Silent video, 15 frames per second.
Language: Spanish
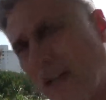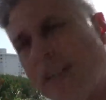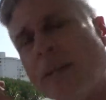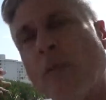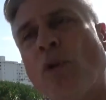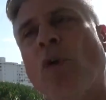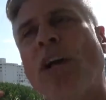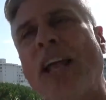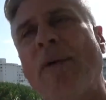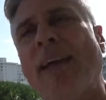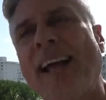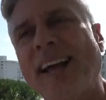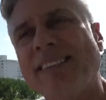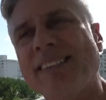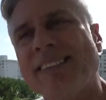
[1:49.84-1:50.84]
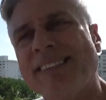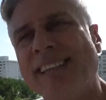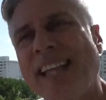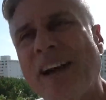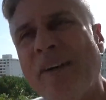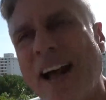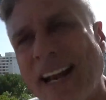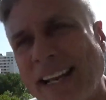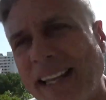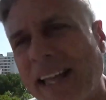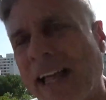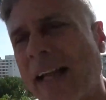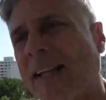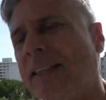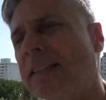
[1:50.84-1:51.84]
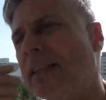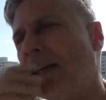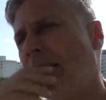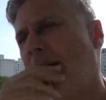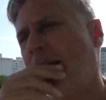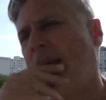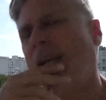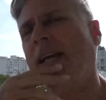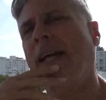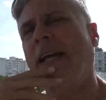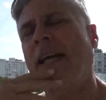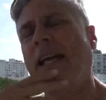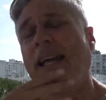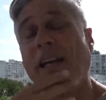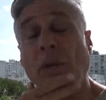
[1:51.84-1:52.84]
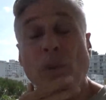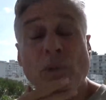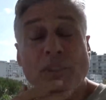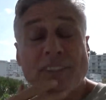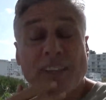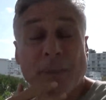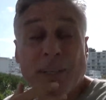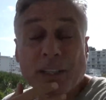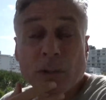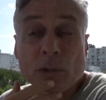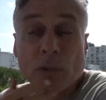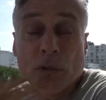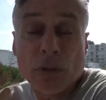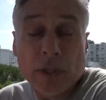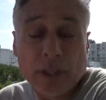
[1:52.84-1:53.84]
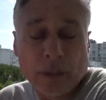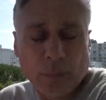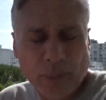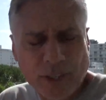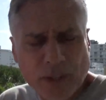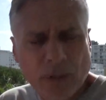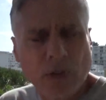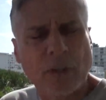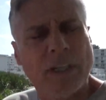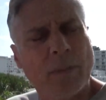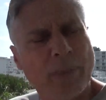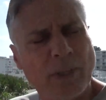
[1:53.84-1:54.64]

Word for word: De modo que la venganza sería válida, en el Nuevo Testamento, eh, Pedro le